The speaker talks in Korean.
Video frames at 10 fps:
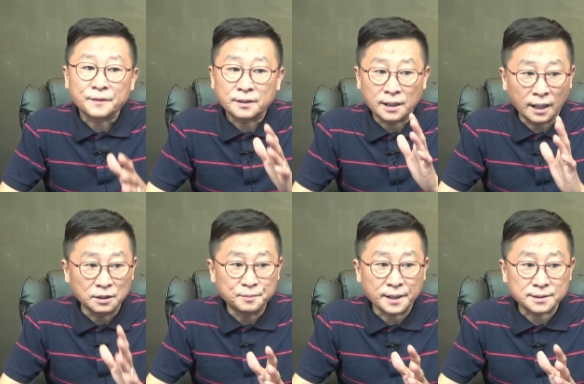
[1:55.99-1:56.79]

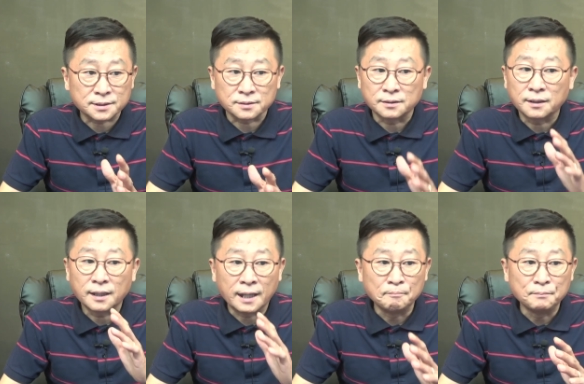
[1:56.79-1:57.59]
KBS,
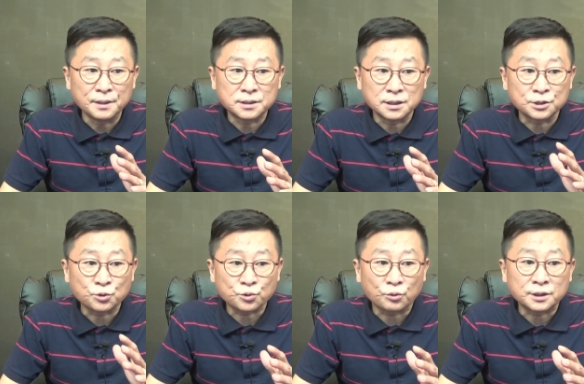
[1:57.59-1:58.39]
MBC
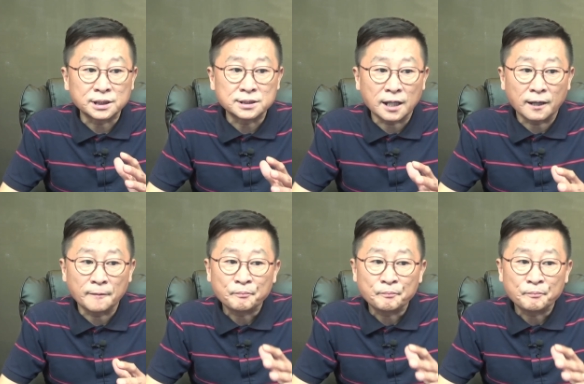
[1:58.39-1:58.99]
소속 기자